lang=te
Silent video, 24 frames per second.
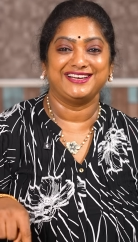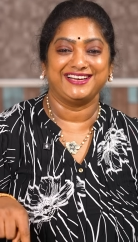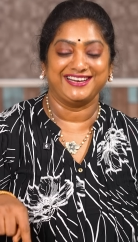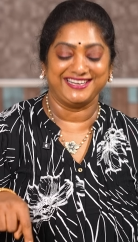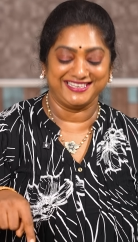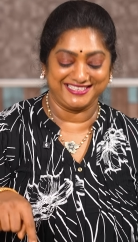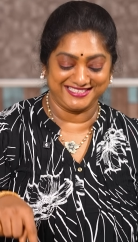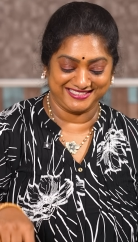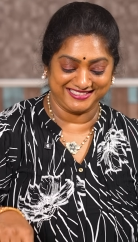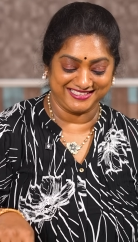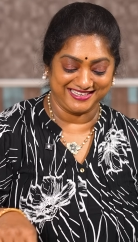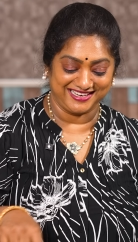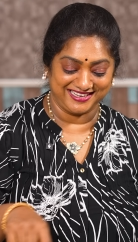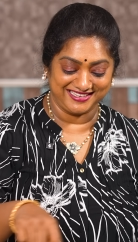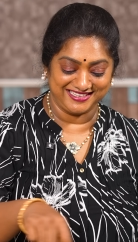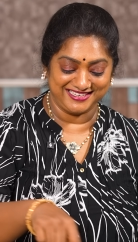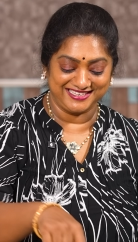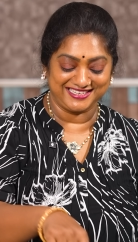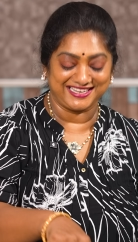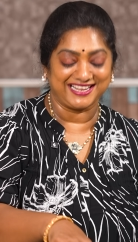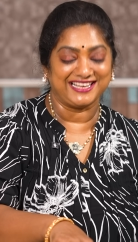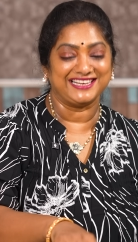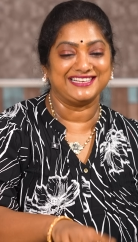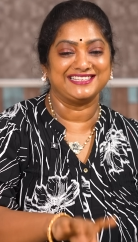హెడ్స్
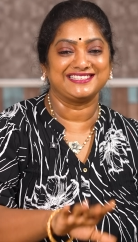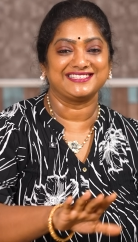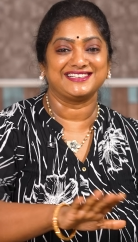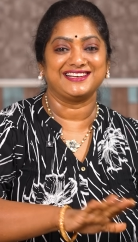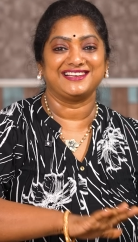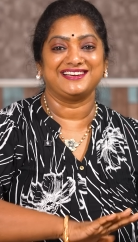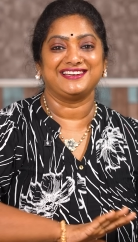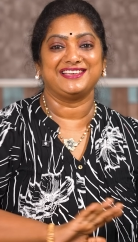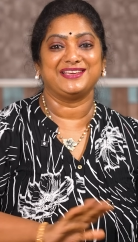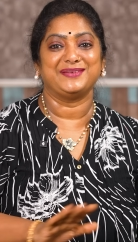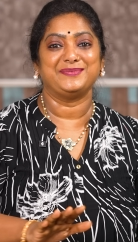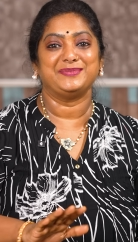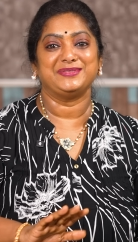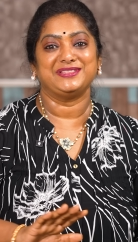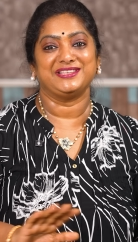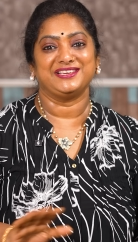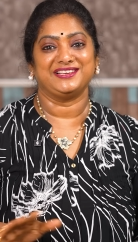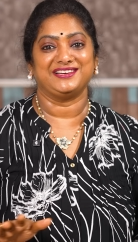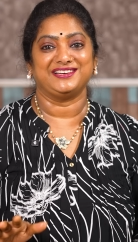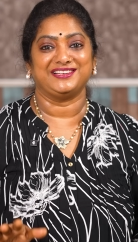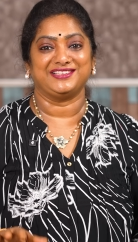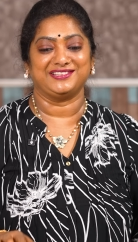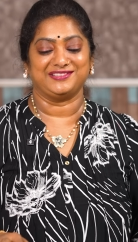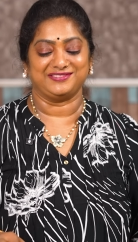కానీ టైల్స్ కానీ ఏమి
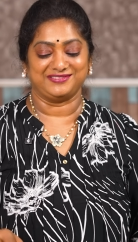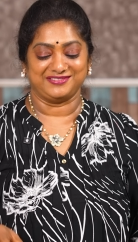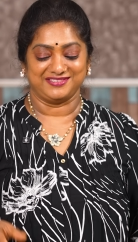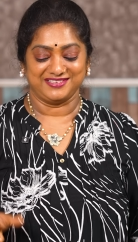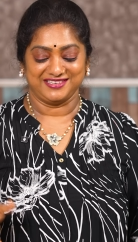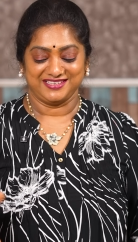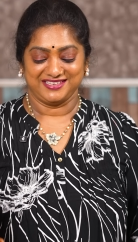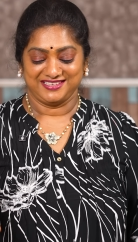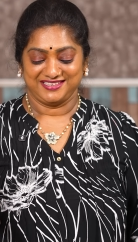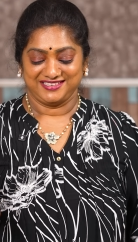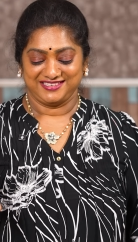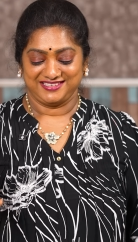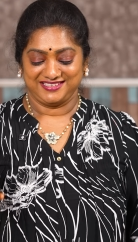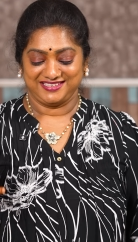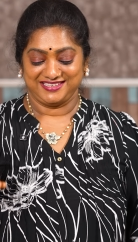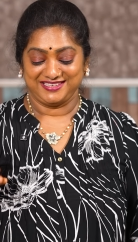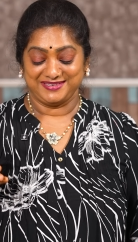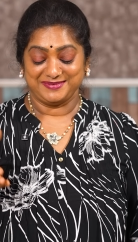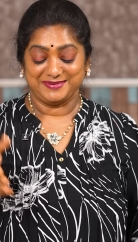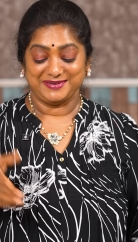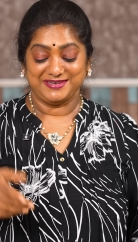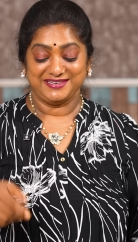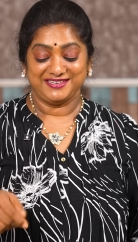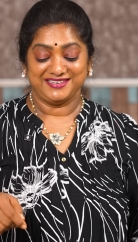తీయలేదు
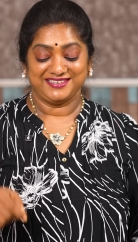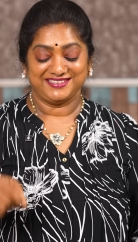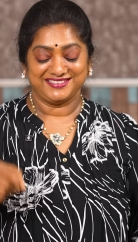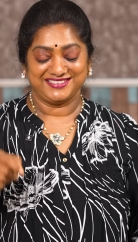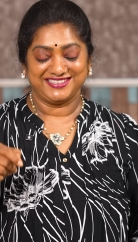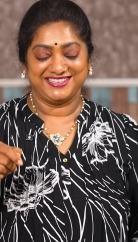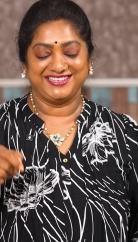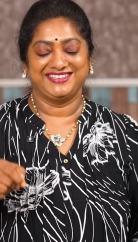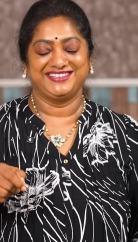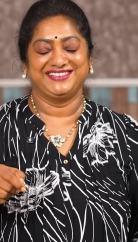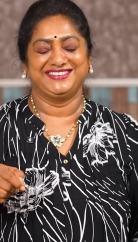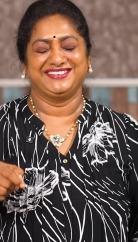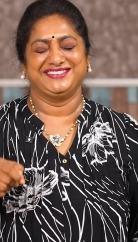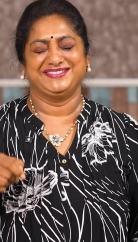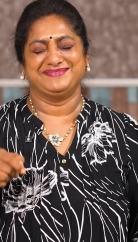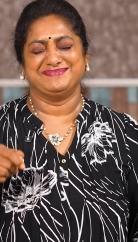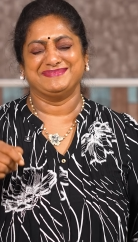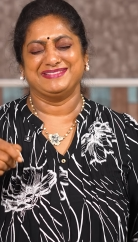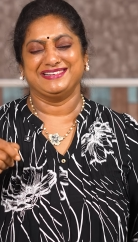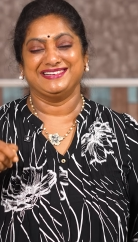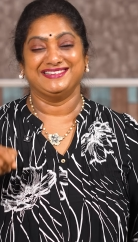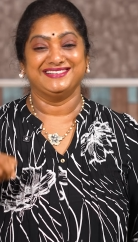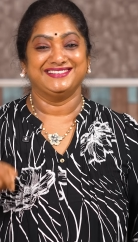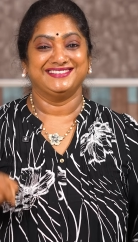ఏమంటారు
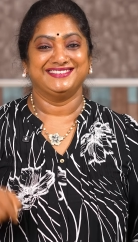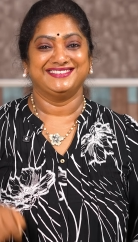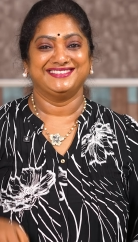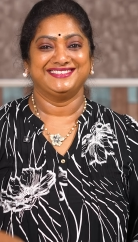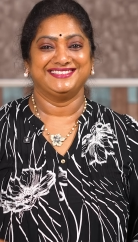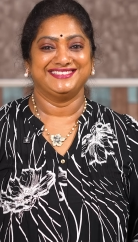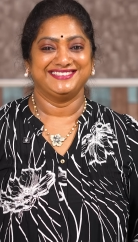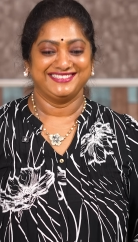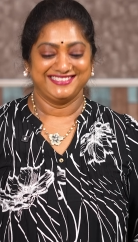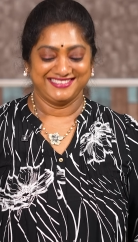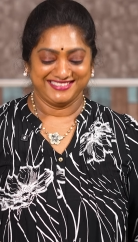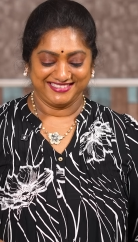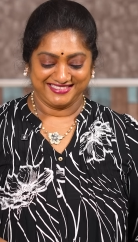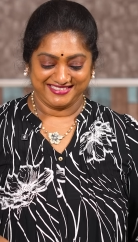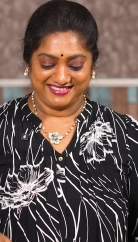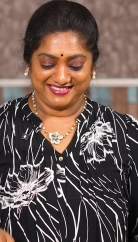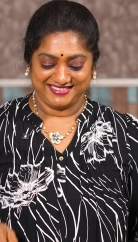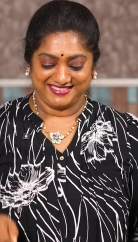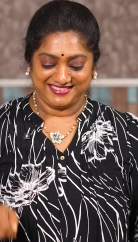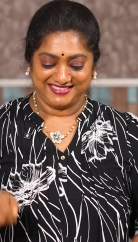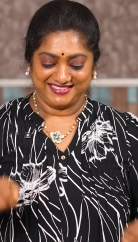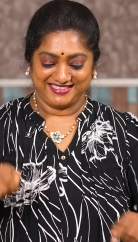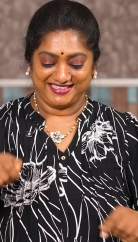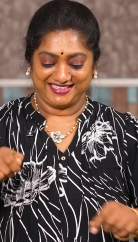అబ్బా
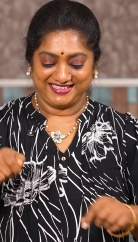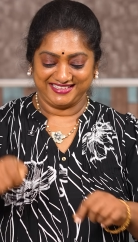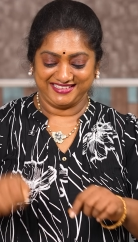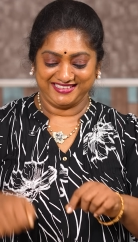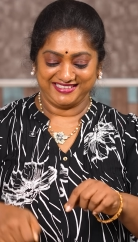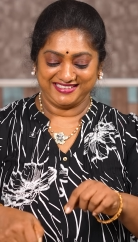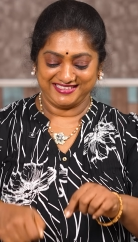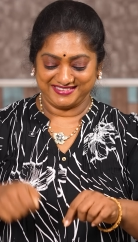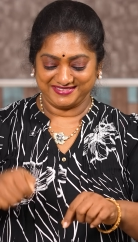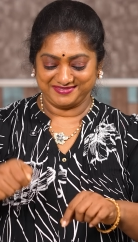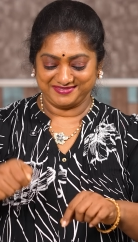అదే